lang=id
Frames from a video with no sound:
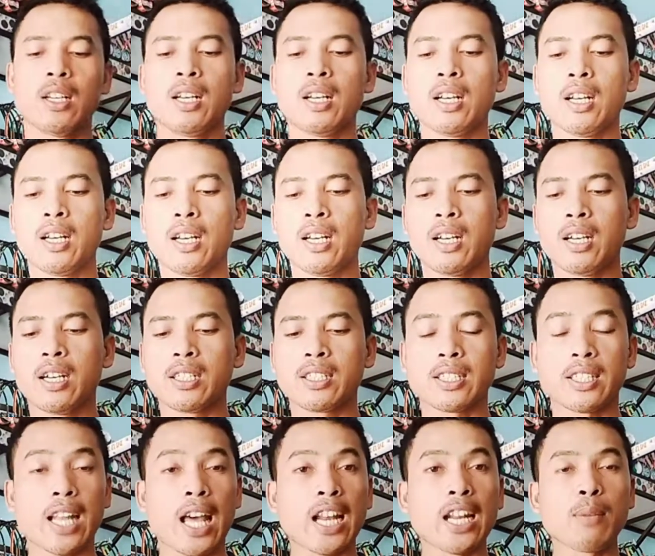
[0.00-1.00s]
uh, eh,
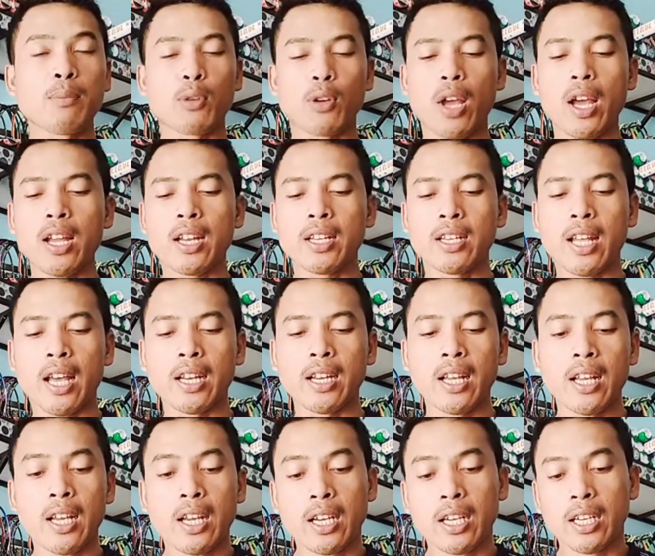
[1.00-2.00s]
senarin bro ya nah,
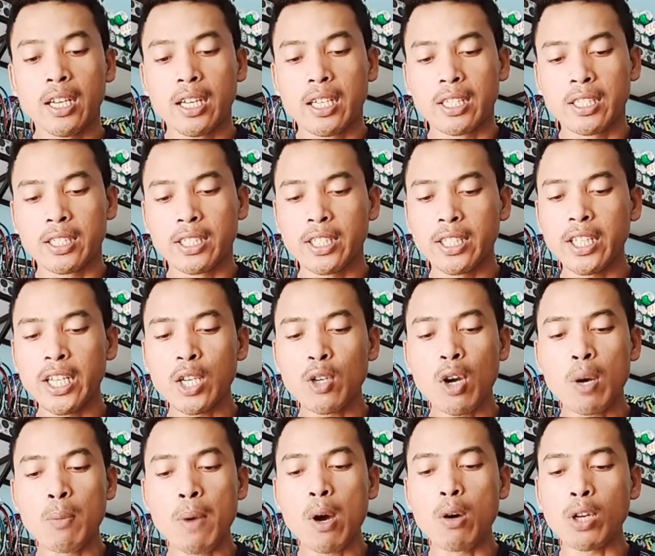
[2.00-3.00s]
sini gua
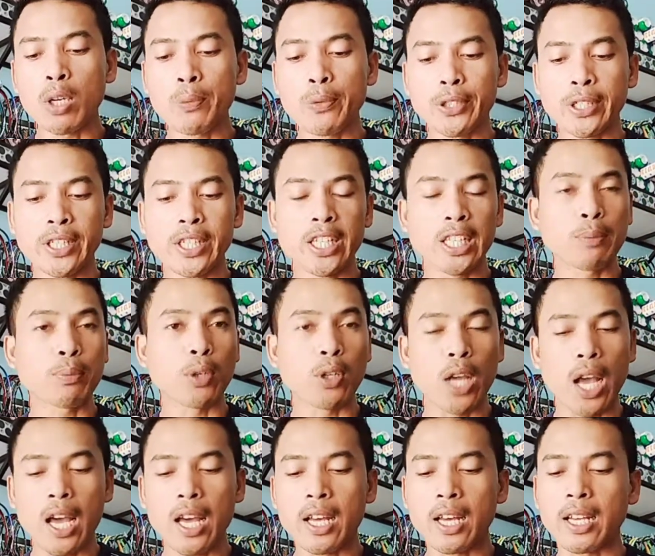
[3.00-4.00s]
mau review sedikit bro
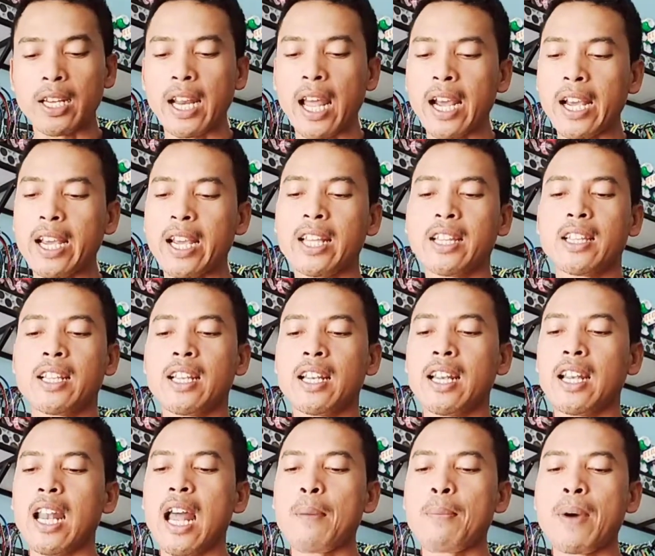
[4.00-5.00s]
ya raket
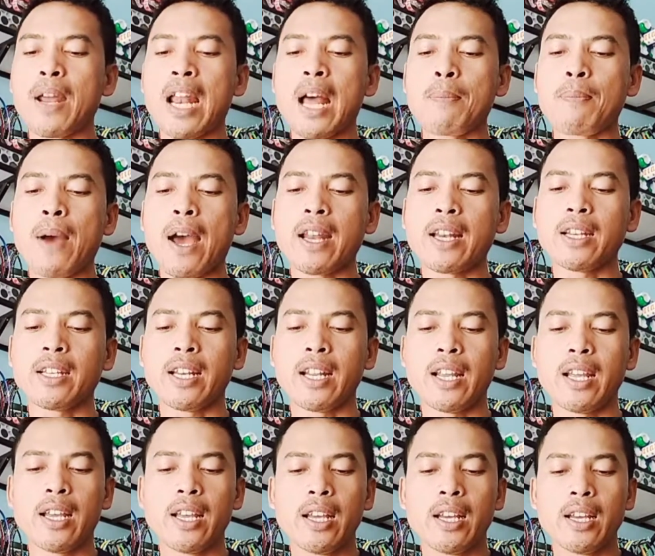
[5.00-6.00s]
lapa-lapan
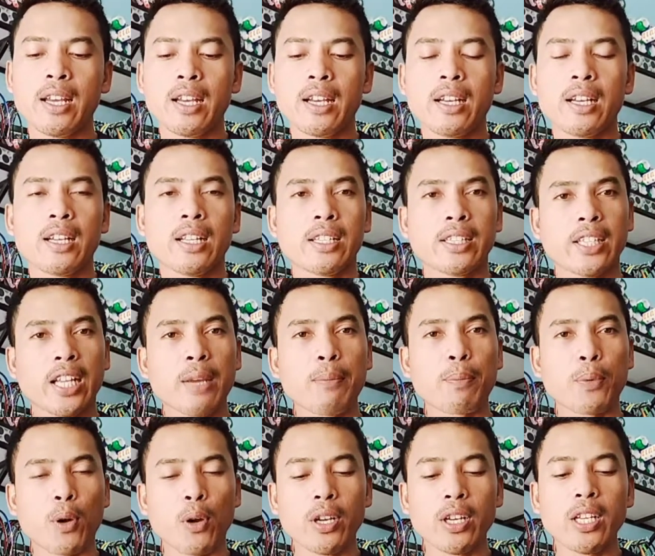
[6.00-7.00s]
D
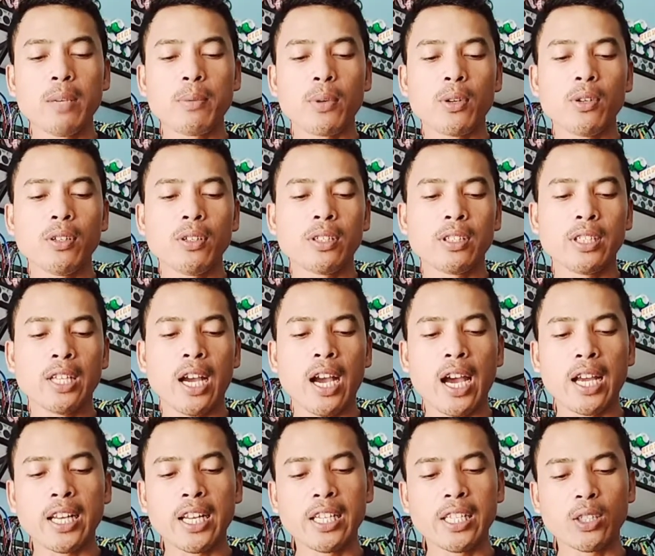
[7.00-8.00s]
Pro ini bro yang
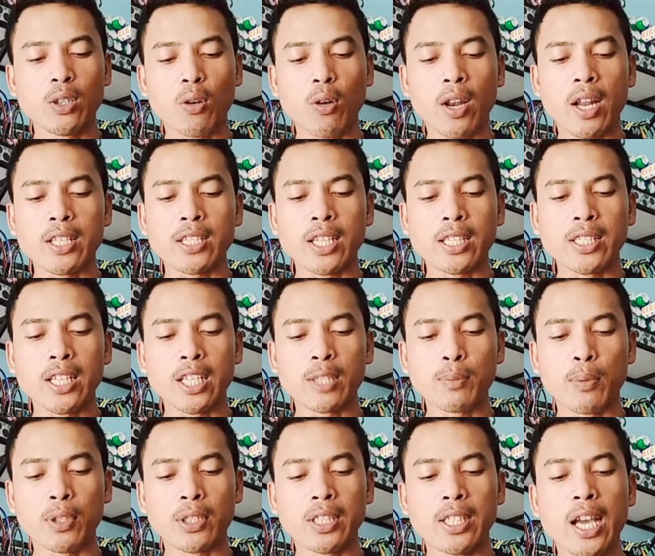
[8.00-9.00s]
ada di toko Lasan
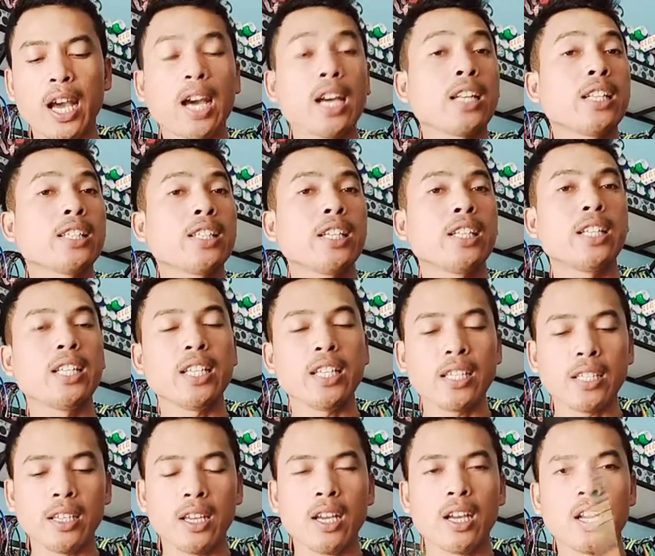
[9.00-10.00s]
Sport 3 di sini
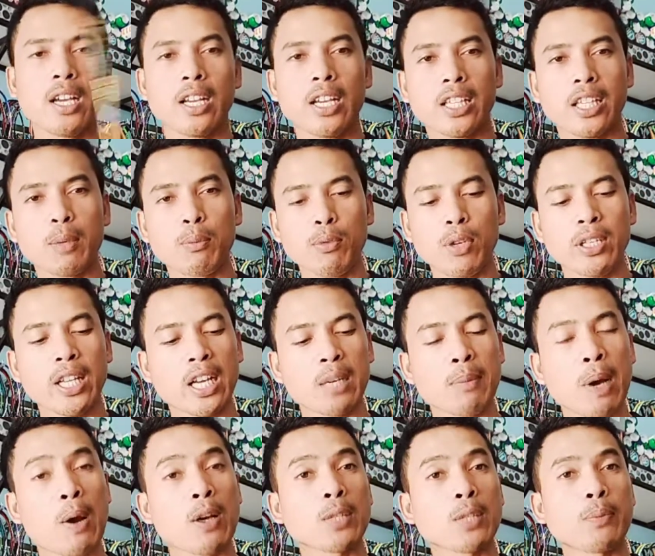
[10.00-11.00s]
kita mulai dari
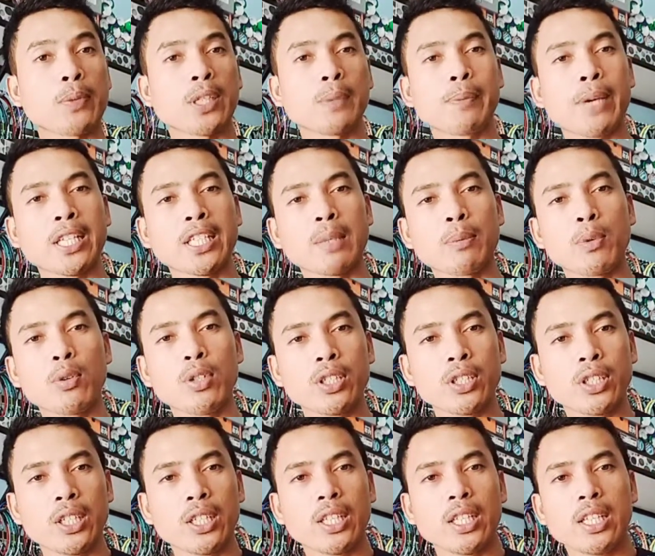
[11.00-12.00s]
bawah seperti biasa bro di
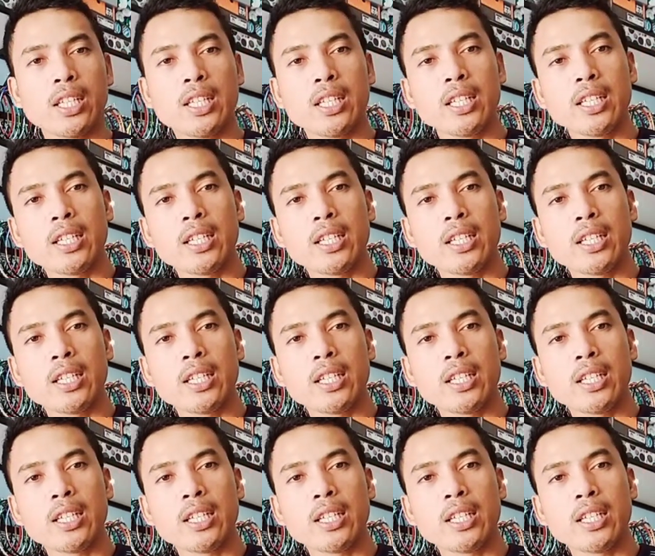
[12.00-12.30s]
sini